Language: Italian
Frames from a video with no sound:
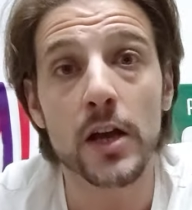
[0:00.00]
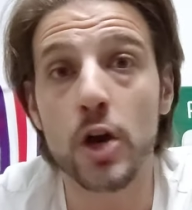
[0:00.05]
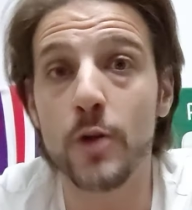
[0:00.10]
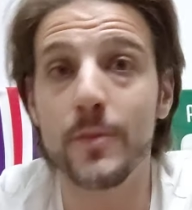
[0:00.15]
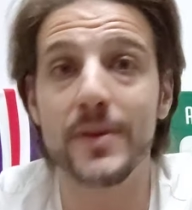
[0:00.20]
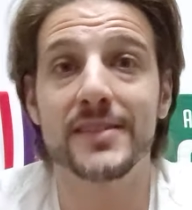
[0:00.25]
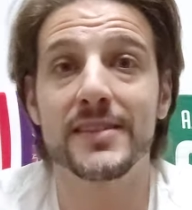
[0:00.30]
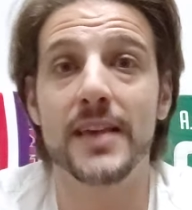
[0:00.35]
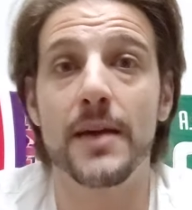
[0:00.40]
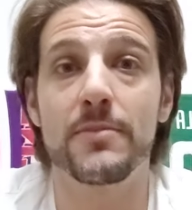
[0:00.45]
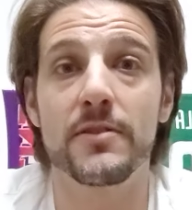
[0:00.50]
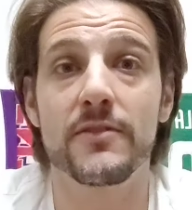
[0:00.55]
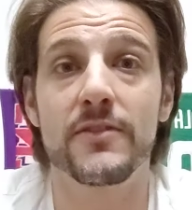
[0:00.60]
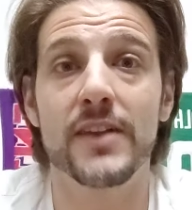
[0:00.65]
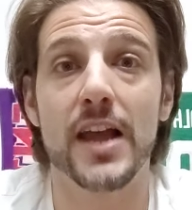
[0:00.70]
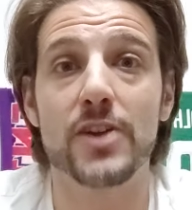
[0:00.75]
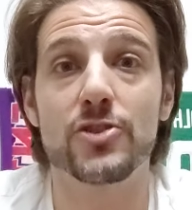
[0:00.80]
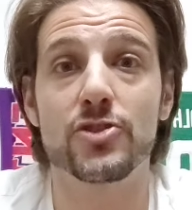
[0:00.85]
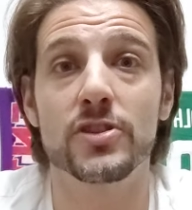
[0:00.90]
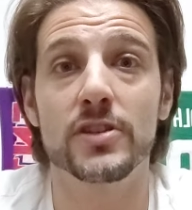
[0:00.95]
Come sempre
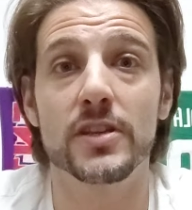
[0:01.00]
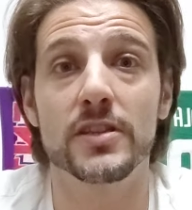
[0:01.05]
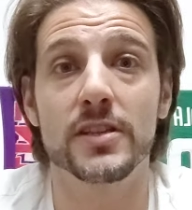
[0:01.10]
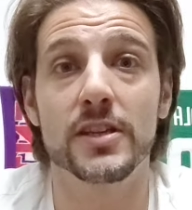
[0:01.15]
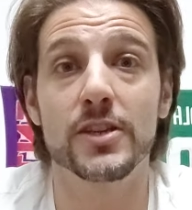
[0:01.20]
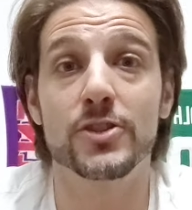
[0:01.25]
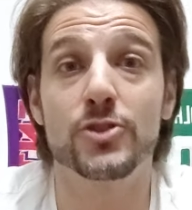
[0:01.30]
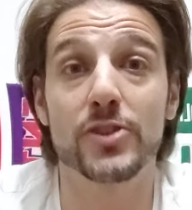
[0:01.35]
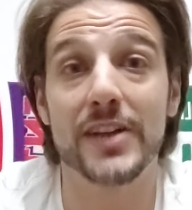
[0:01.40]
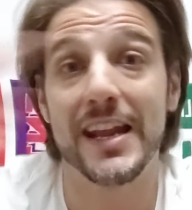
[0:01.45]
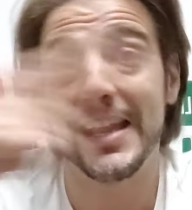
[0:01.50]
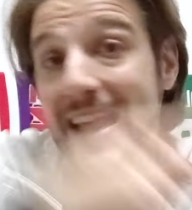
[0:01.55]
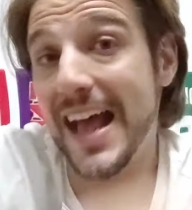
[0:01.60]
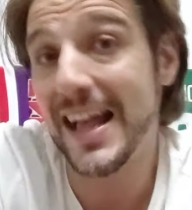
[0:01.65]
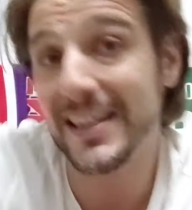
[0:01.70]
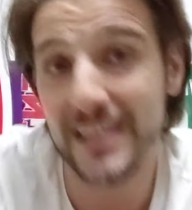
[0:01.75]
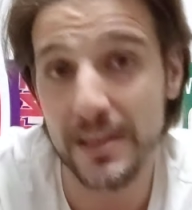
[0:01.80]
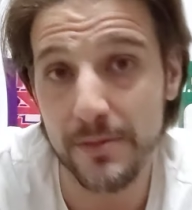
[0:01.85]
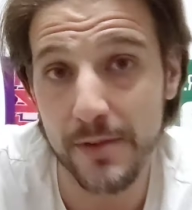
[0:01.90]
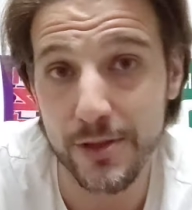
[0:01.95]
vi lascio in descrizione gli
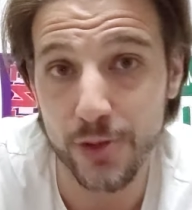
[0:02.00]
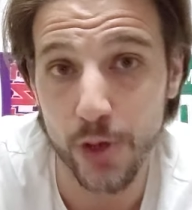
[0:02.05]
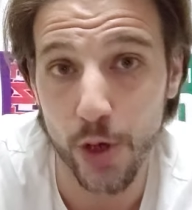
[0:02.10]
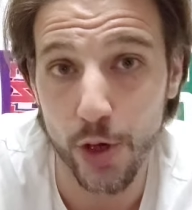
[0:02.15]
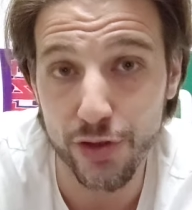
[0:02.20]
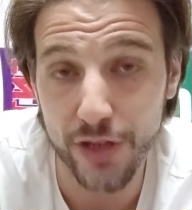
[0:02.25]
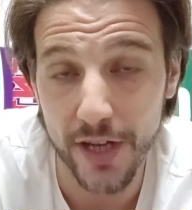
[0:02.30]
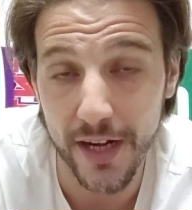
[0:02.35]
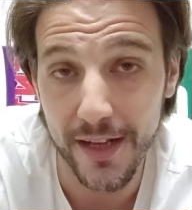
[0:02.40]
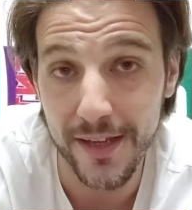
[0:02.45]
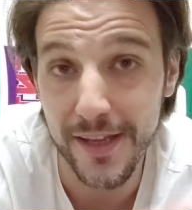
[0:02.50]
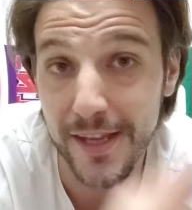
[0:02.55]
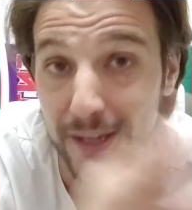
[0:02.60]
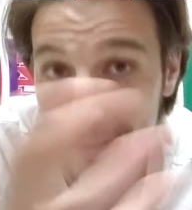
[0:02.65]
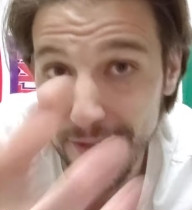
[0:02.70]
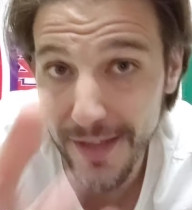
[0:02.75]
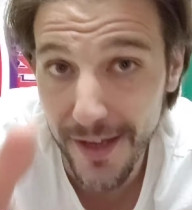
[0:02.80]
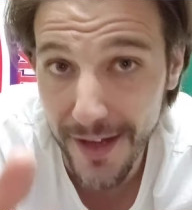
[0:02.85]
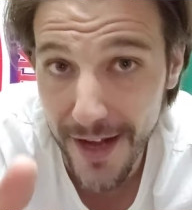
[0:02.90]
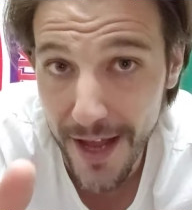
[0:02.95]
altri miei social,
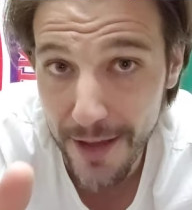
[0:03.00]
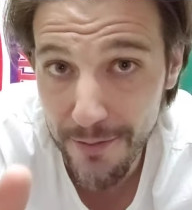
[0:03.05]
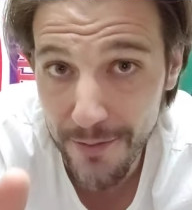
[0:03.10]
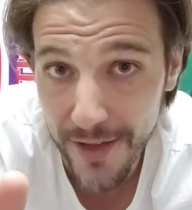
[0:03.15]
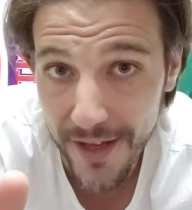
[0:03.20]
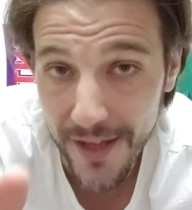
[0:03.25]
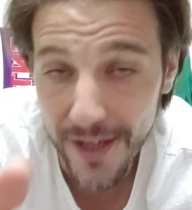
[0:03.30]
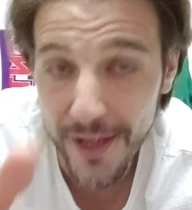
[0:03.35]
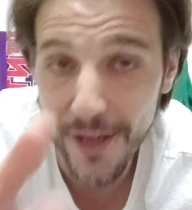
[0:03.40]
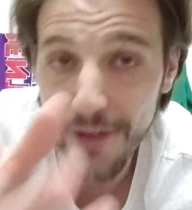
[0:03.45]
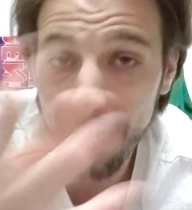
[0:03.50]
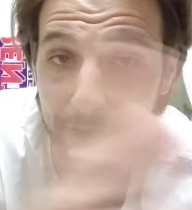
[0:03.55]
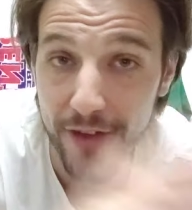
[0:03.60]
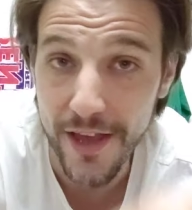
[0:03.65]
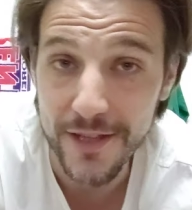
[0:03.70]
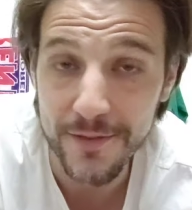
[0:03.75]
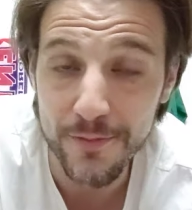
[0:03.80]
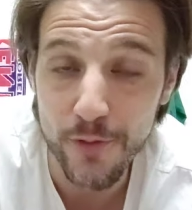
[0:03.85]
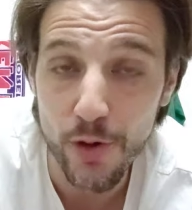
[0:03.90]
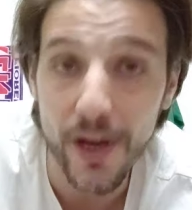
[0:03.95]
Instagram,
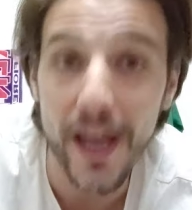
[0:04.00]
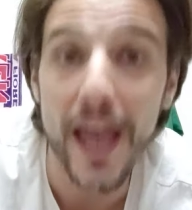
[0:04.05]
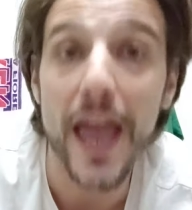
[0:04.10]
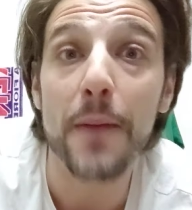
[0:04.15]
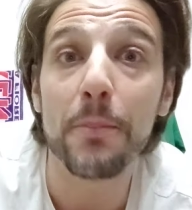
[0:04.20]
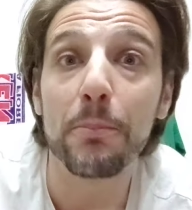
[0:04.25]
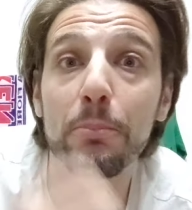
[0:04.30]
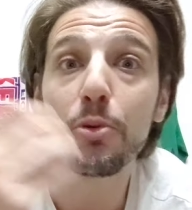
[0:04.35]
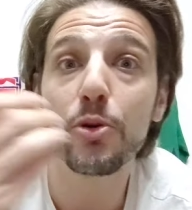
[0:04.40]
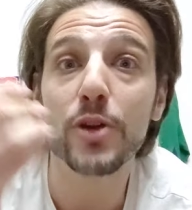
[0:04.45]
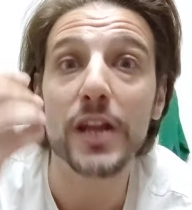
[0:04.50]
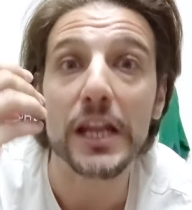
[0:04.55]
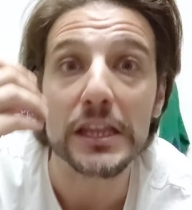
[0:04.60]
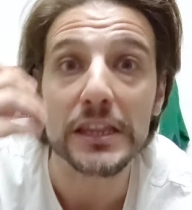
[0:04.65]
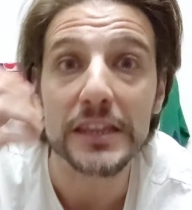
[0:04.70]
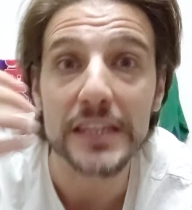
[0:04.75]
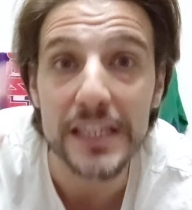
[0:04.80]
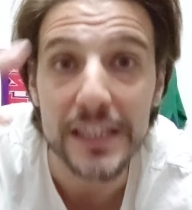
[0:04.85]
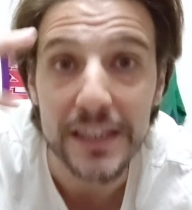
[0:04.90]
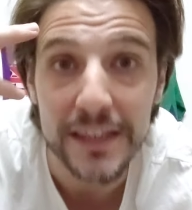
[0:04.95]
Facebook e
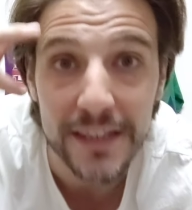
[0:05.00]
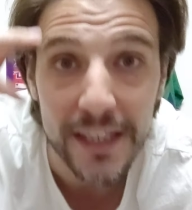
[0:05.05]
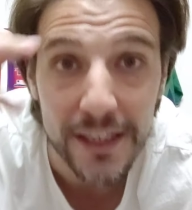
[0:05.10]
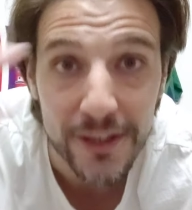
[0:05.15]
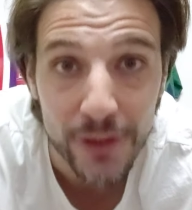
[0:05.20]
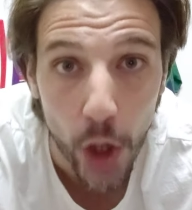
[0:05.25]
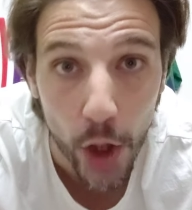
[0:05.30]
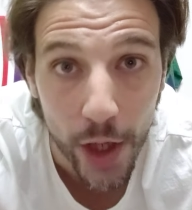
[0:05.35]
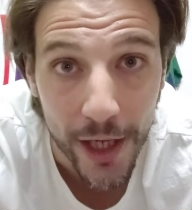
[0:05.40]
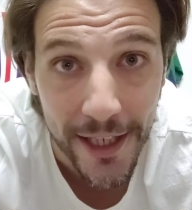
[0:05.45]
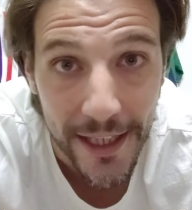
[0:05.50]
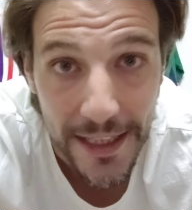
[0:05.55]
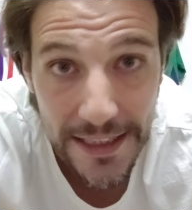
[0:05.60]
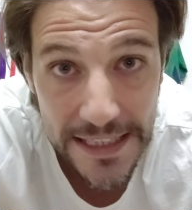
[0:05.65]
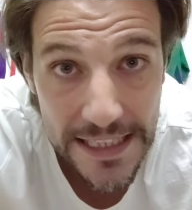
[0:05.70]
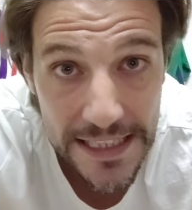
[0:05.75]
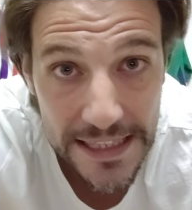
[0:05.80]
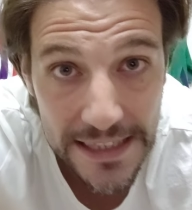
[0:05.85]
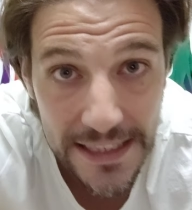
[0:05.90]
pure titte tocche,